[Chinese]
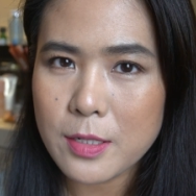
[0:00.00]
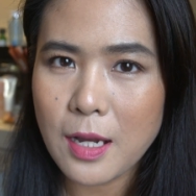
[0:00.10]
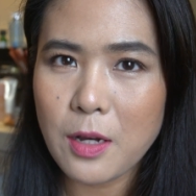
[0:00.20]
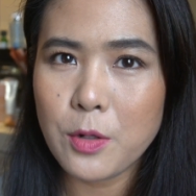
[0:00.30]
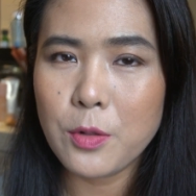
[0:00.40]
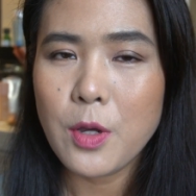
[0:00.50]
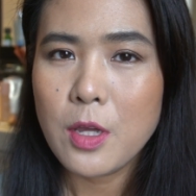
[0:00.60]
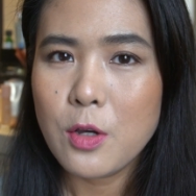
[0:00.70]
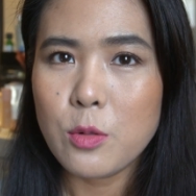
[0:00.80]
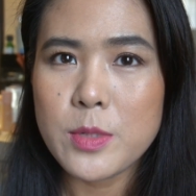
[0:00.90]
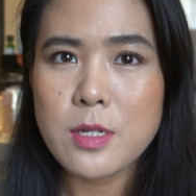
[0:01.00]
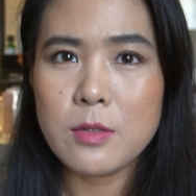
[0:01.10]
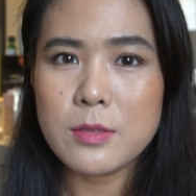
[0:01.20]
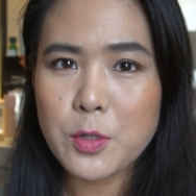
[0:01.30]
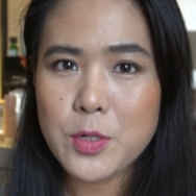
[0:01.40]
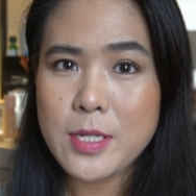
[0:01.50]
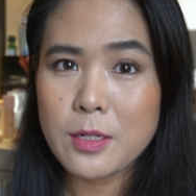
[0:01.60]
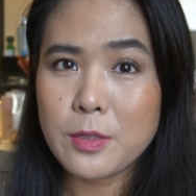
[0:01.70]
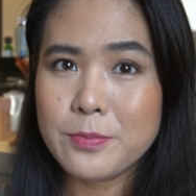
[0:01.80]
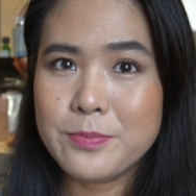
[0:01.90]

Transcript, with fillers: 然后我们就一会儿见喽。